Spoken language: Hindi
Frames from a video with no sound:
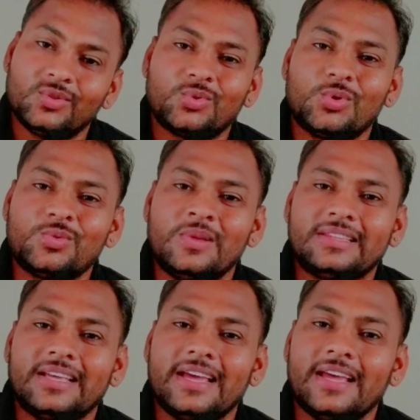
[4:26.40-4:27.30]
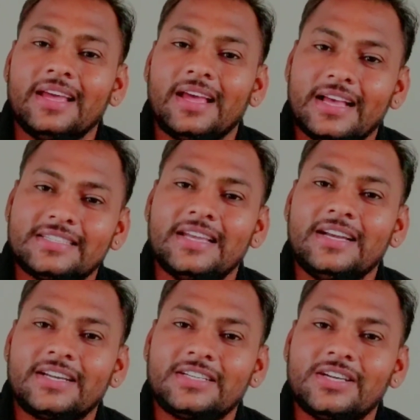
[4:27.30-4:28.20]
तो दोस्त मिलते हैं ऐसे
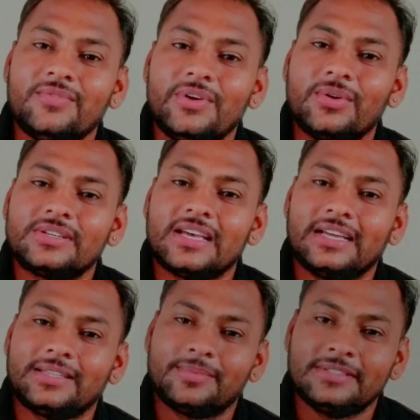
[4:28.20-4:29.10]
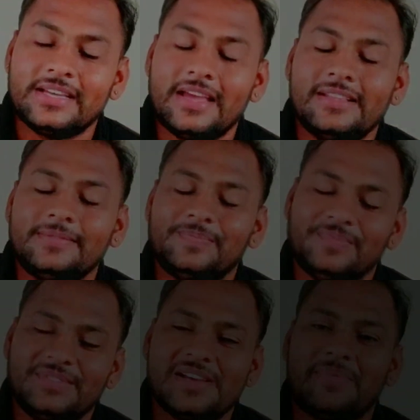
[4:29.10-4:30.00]
इंटरेस्टिंग वीडियो के साथ तो फिर जय हिंद जय